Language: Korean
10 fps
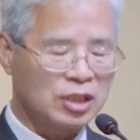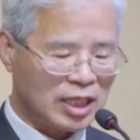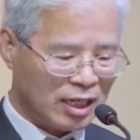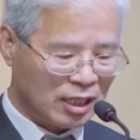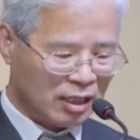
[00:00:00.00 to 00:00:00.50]

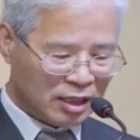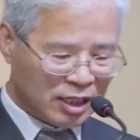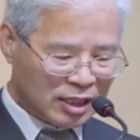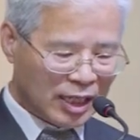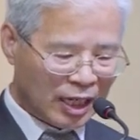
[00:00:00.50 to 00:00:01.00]
그냥
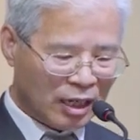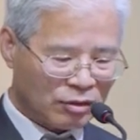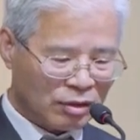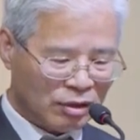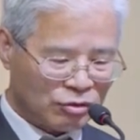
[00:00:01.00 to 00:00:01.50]
이
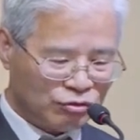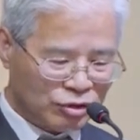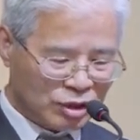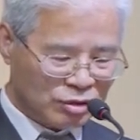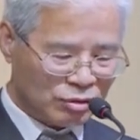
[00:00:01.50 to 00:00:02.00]
땅에서
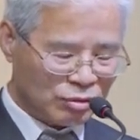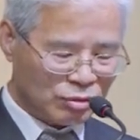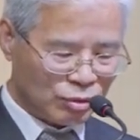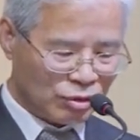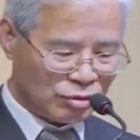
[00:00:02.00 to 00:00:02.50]

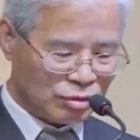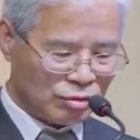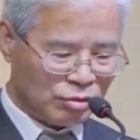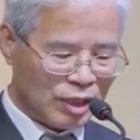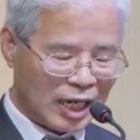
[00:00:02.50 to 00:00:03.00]
육신적으로
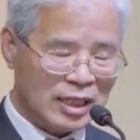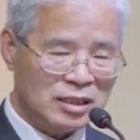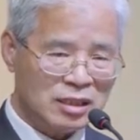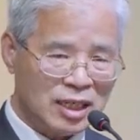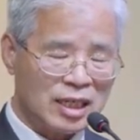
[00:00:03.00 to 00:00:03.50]
도덕적으로
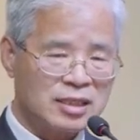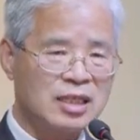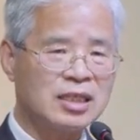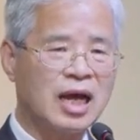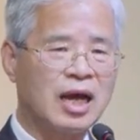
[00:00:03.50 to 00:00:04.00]
안전하게
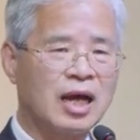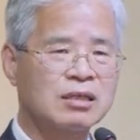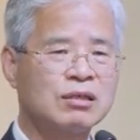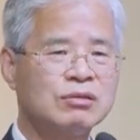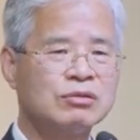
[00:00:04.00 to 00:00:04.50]
산다
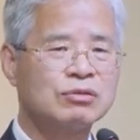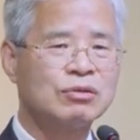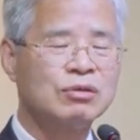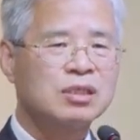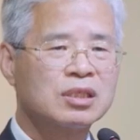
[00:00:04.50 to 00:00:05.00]
그런
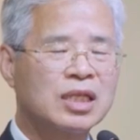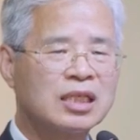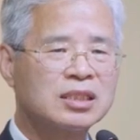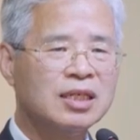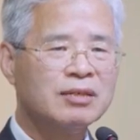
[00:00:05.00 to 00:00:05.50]
뜻으로 그
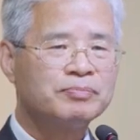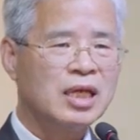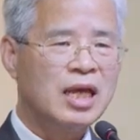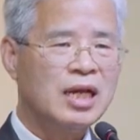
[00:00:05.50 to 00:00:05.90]
당시